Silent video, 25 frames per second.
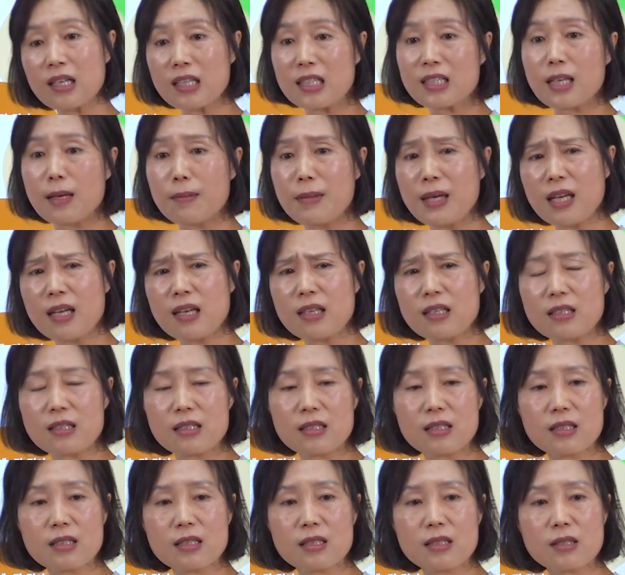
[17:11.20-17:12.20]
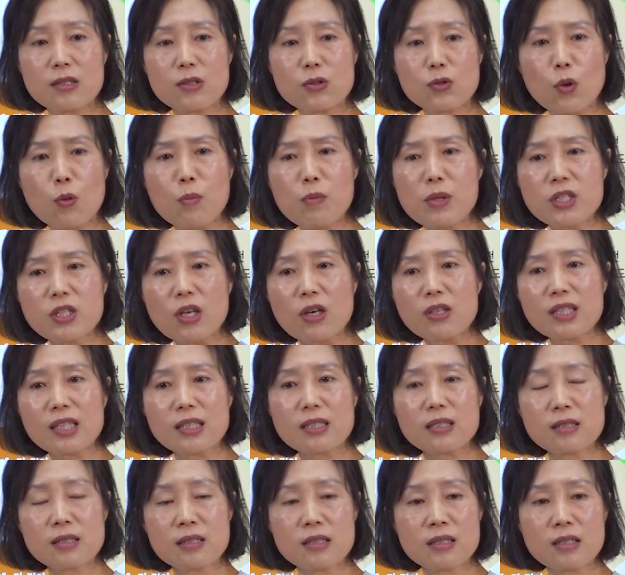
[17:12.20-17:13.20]
그다음에 그
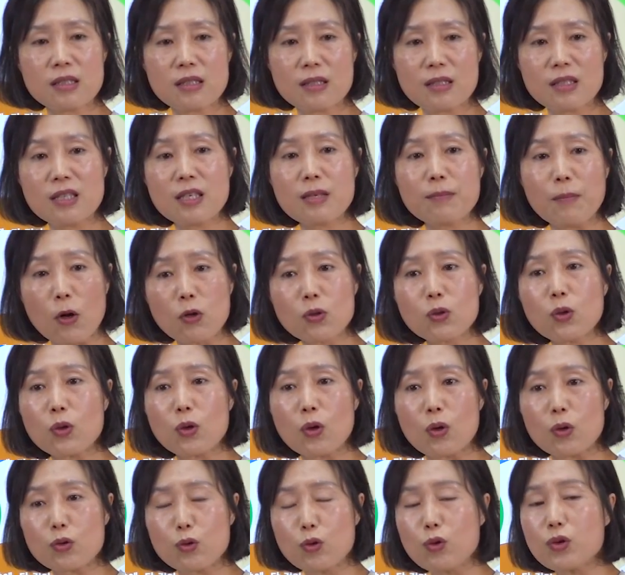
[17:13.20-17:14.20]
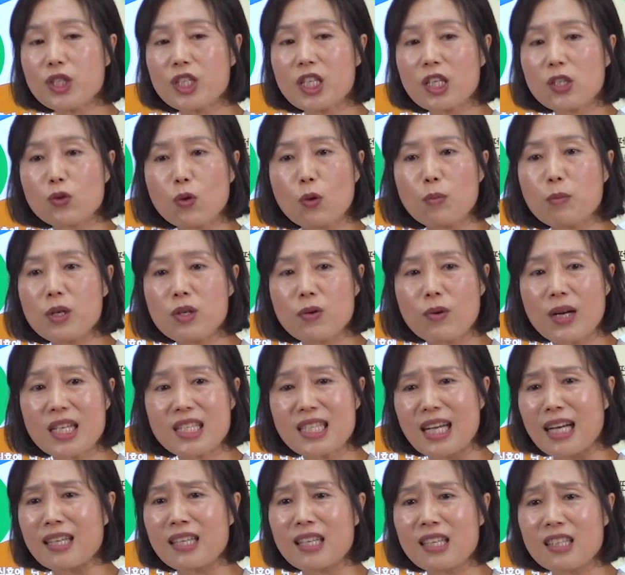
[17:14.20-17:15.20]
동물성을 먹도록 육식 동물과의
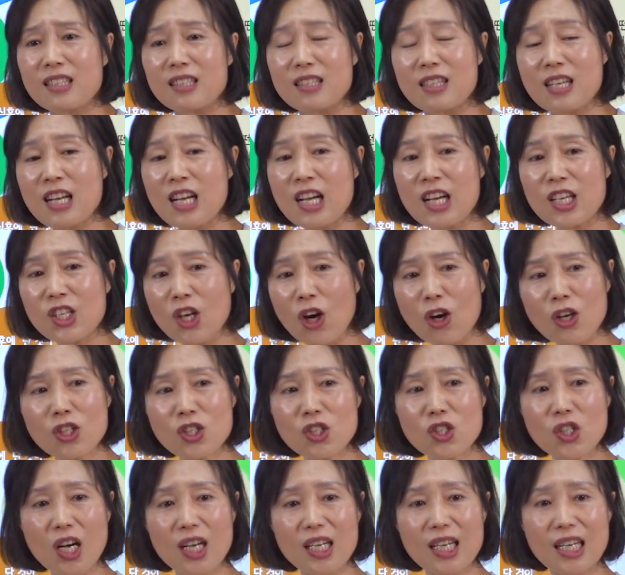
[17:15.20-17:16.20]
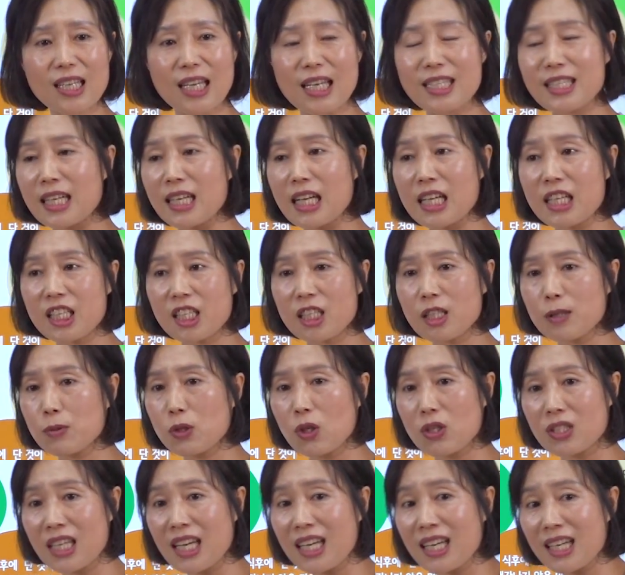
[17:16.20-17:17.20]
장기는 현저하게 대장의
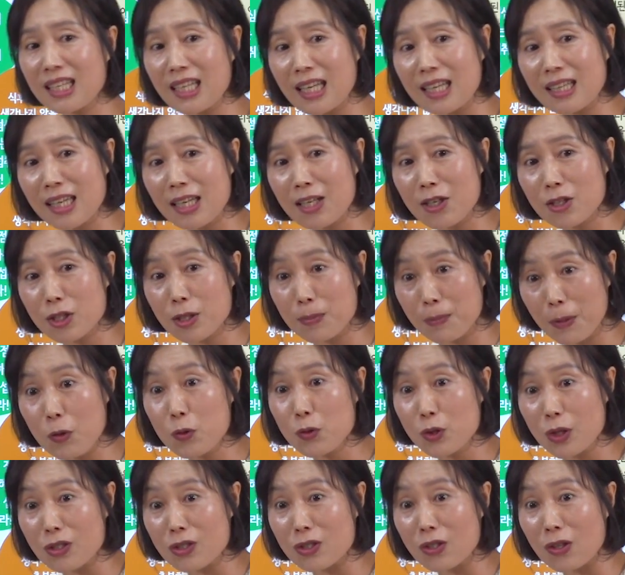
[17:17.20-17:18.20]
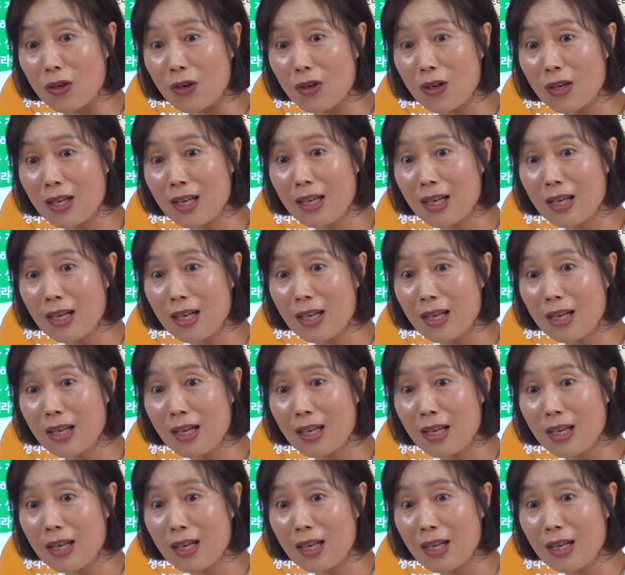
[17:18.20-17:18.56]
길이부터 차이가 난다는 것을 배우셨죠.